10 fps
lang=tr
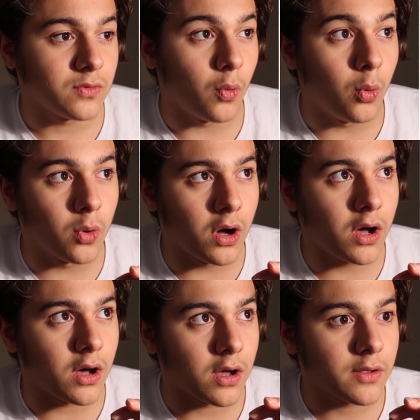
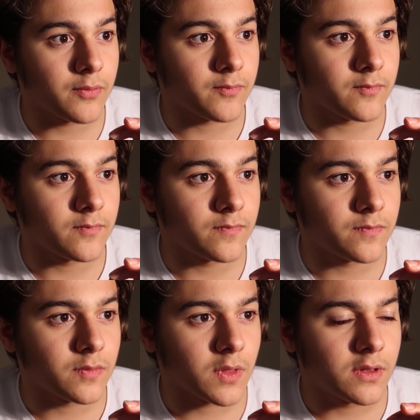Oha.
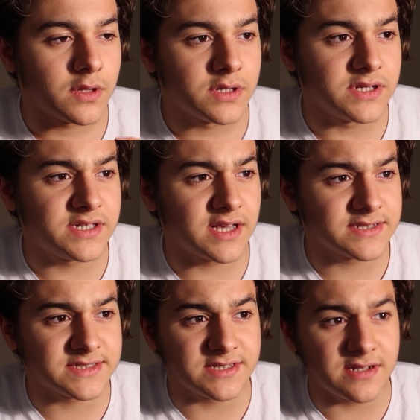He
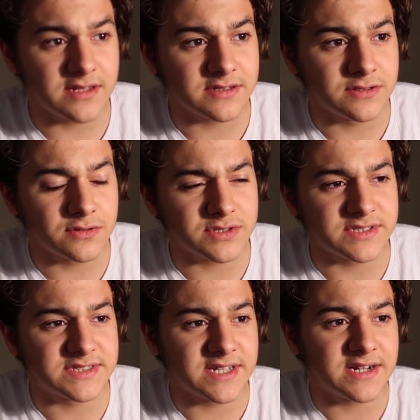can still and close
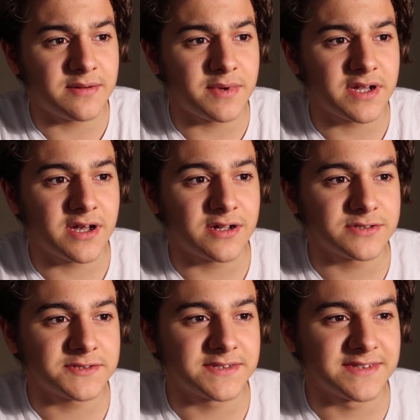Instagram
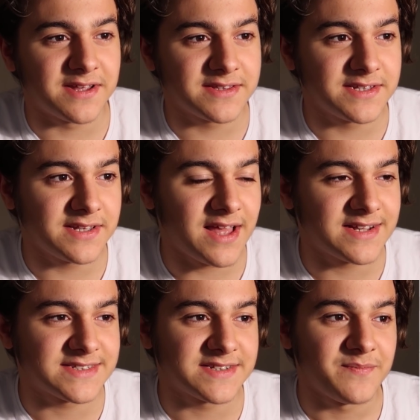accounts nothing
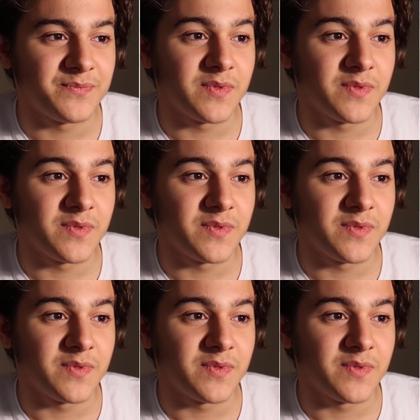else.